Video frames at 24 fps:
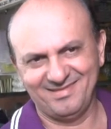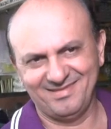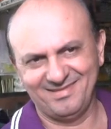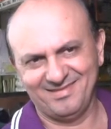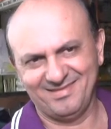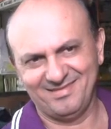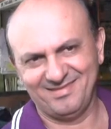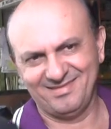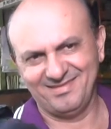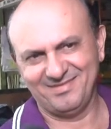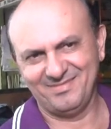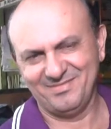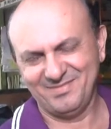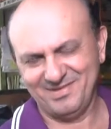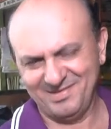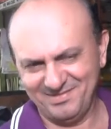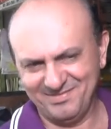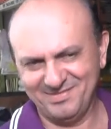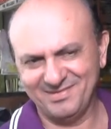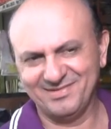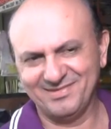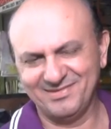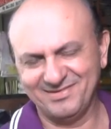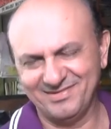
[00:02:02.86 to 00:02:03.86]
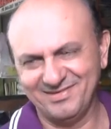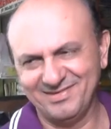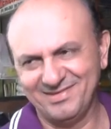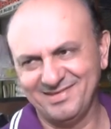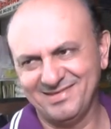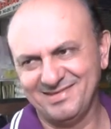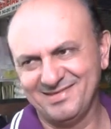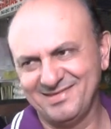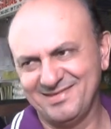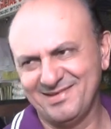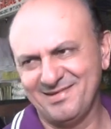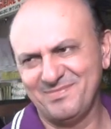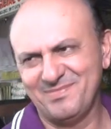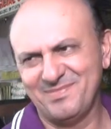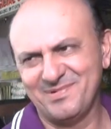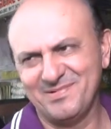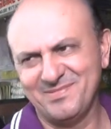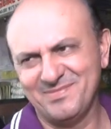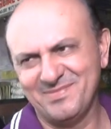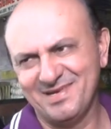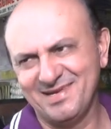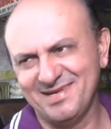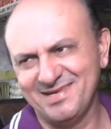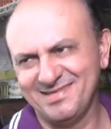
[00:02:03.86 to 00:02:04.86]
mesmas. Mesma coisa, só
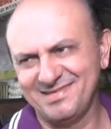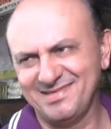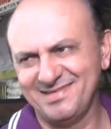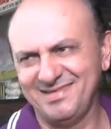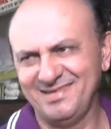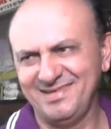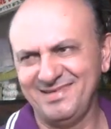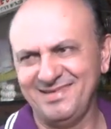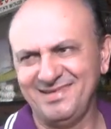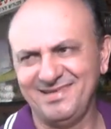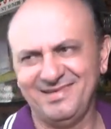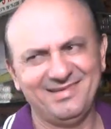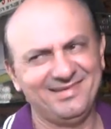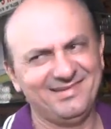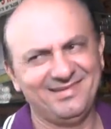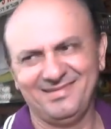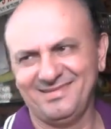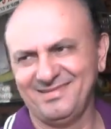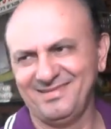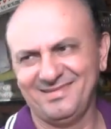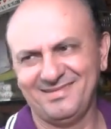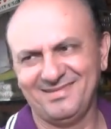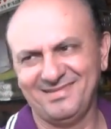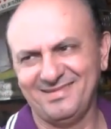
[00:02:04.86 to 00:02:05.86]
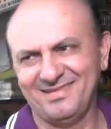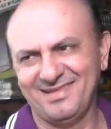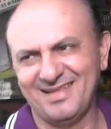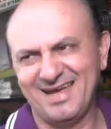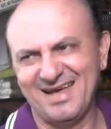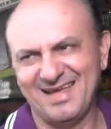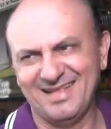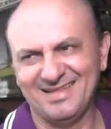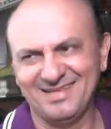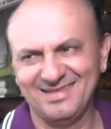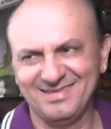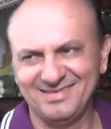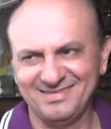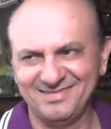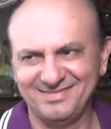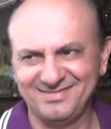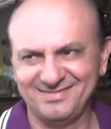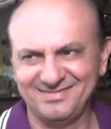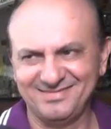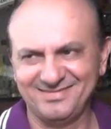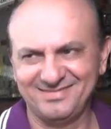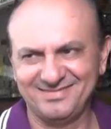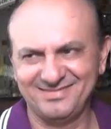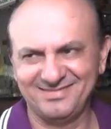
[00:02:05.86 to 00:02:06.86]
promessa e nada.
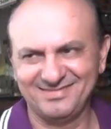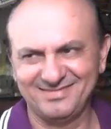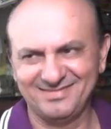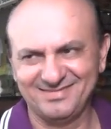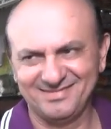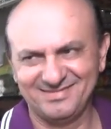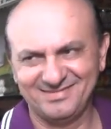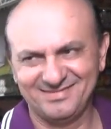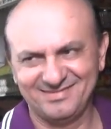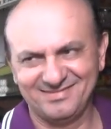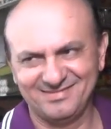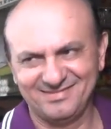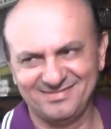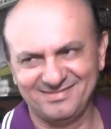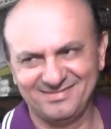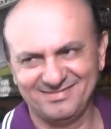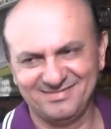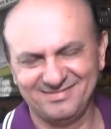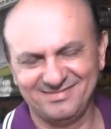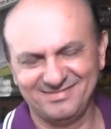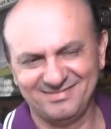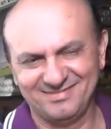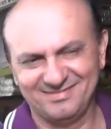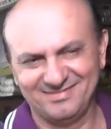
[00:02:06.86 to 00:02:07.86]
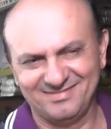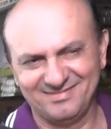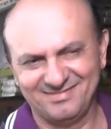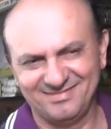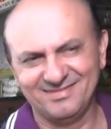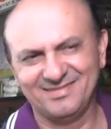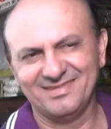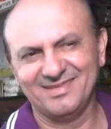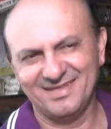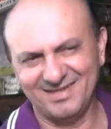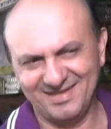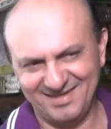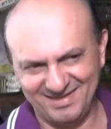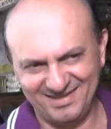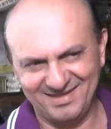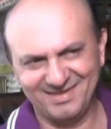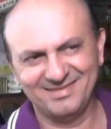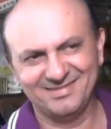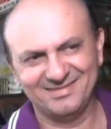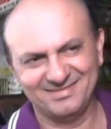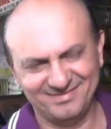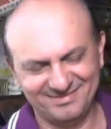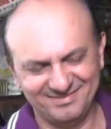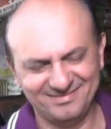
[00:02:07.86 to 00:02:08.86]
Diante disso está difícil votar, né? Tá.
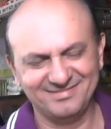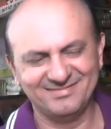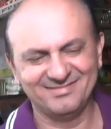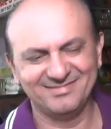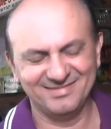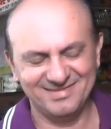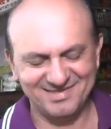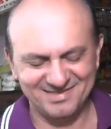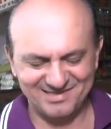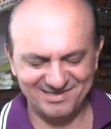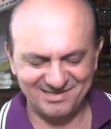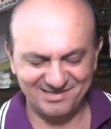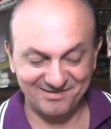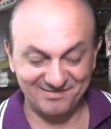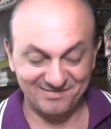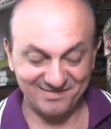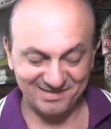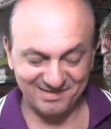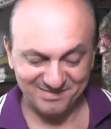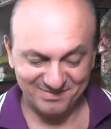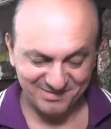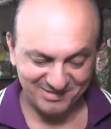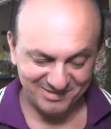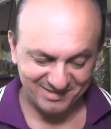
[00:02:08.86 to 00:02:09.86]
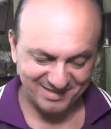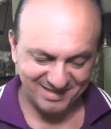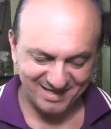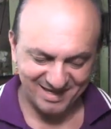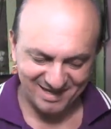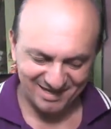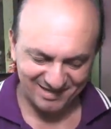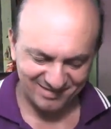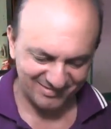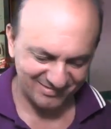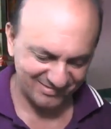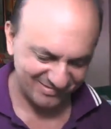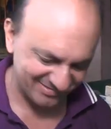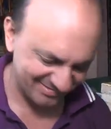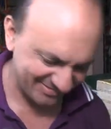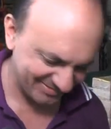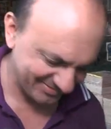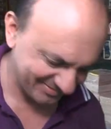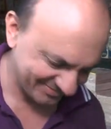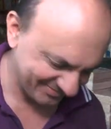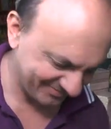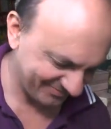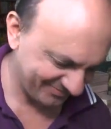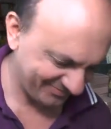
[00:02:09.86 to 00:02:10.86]
Só quando mudar
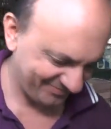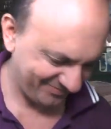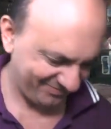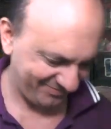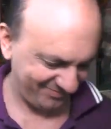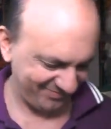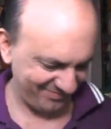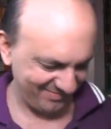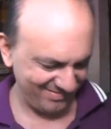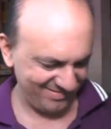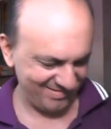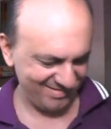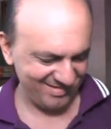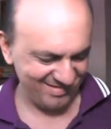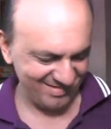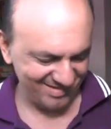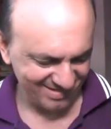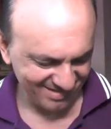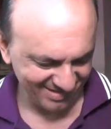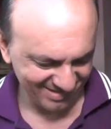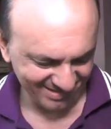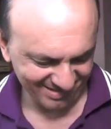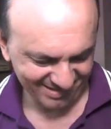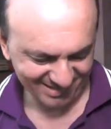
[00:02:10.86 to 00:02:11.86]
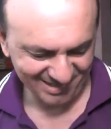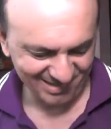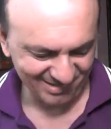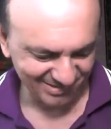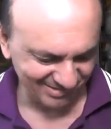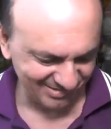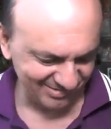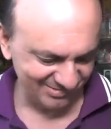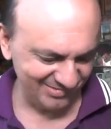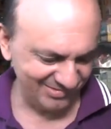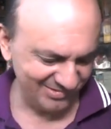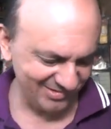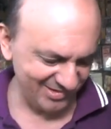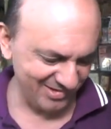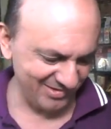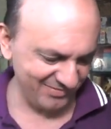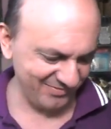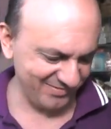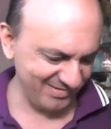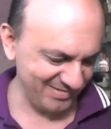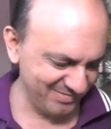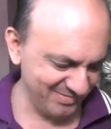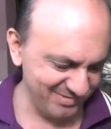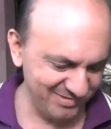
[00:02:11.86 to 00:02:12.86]
o. Entrar o turno
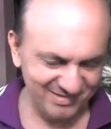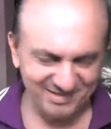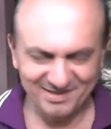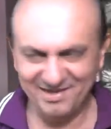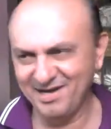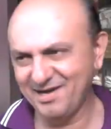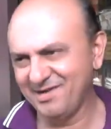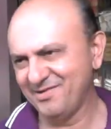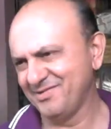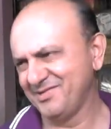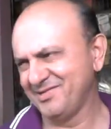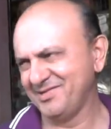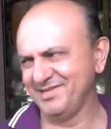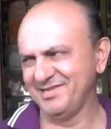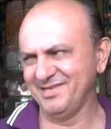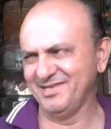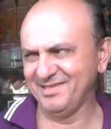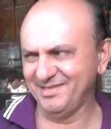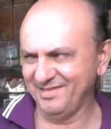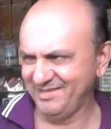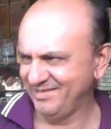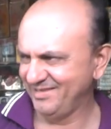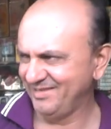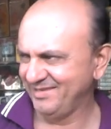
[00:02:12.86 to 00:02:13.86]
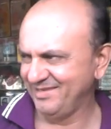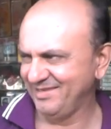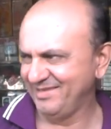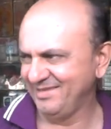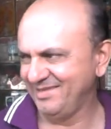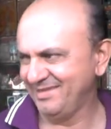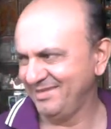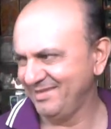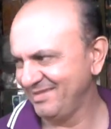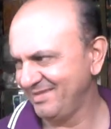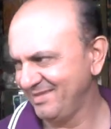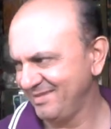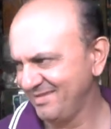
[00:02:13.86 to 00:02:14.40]
que mudar o jeito de,